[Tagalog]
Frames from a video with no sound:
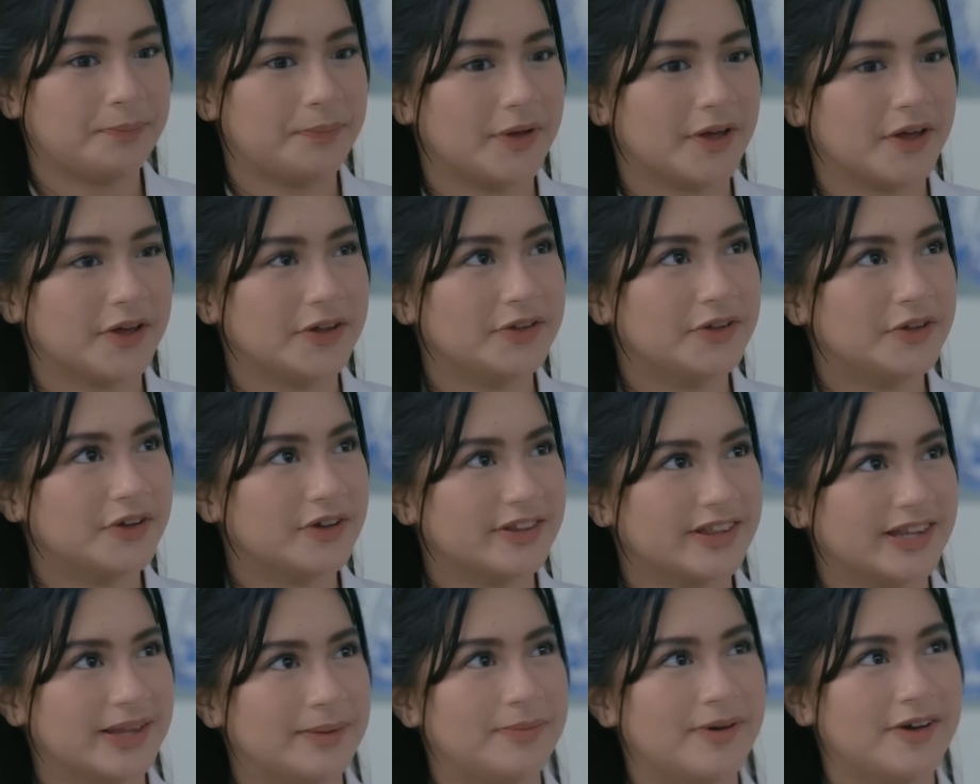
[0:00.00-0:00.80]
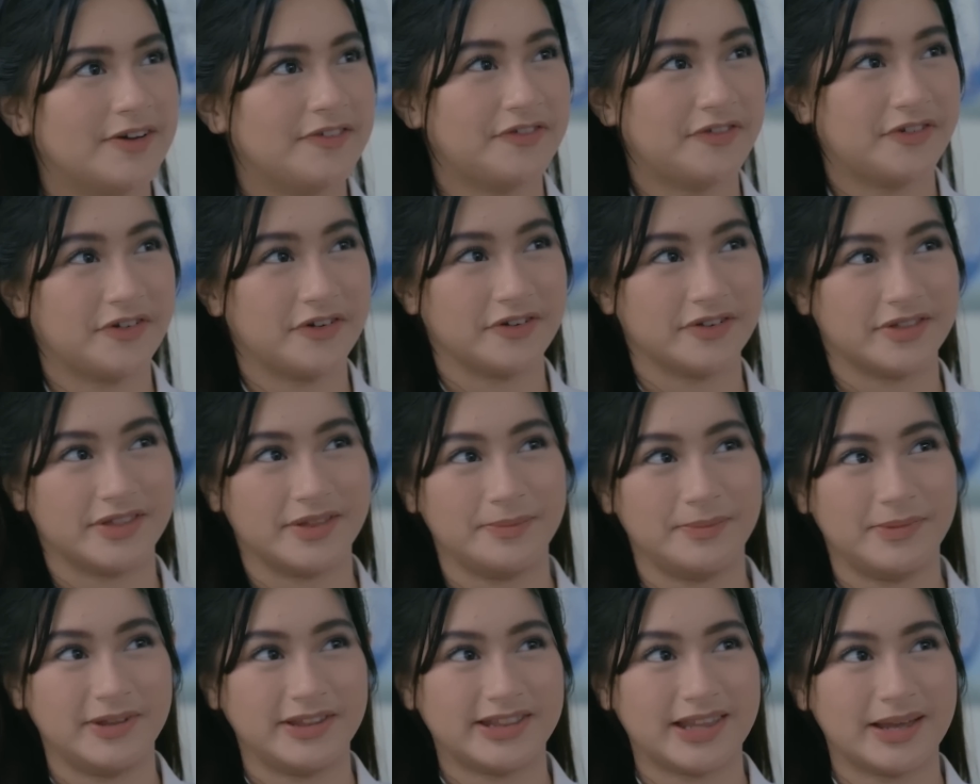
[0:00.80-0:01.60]
Pero Doc, di ba for the
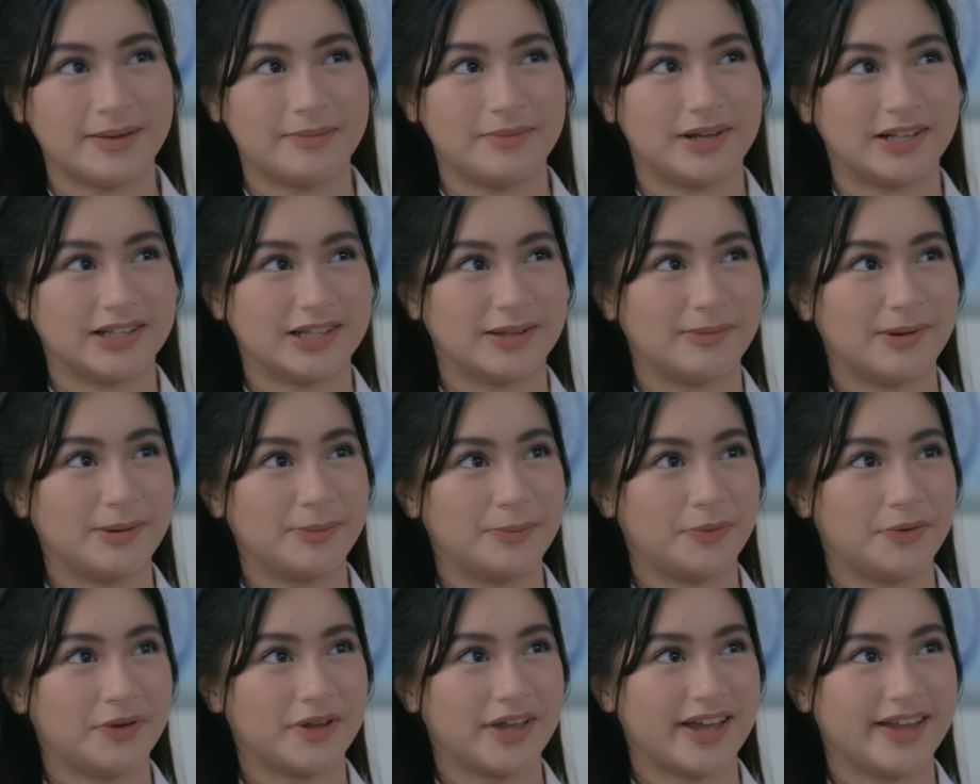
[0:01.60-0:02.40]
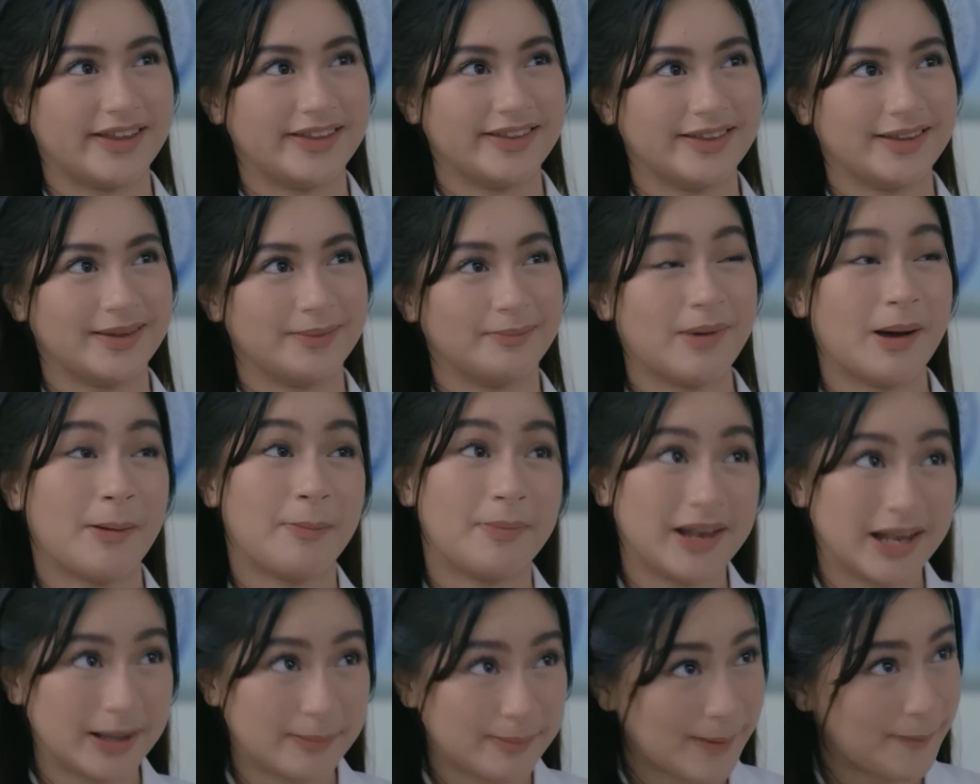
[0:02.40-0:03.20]
meantime lang naman po yan?
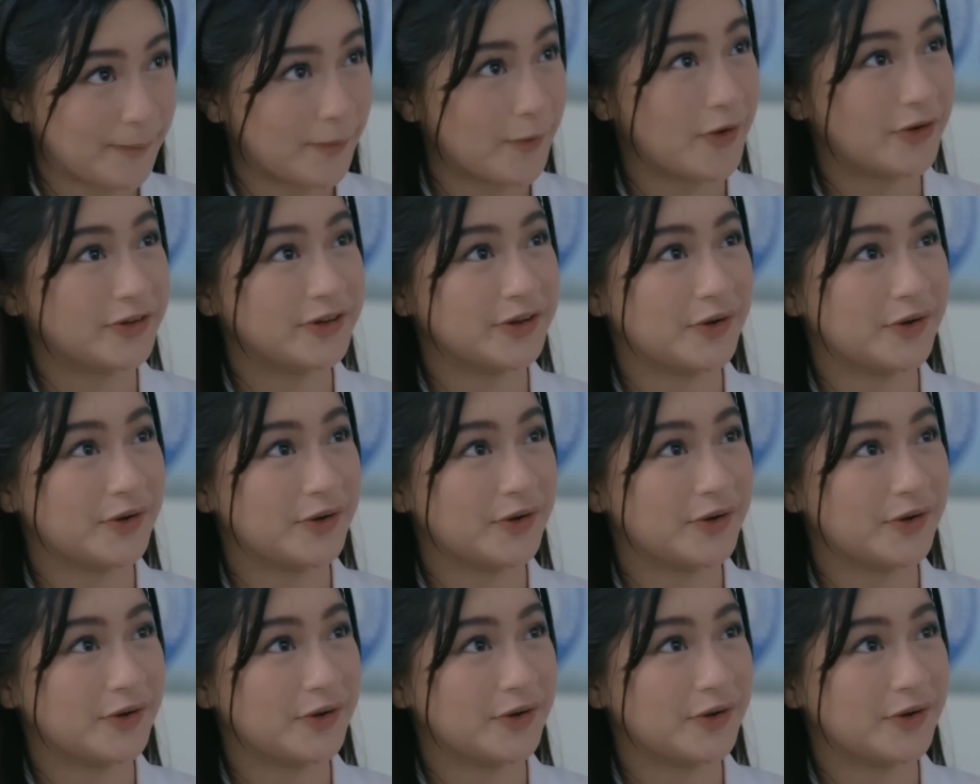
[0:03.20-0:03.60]
Babalik pa po ako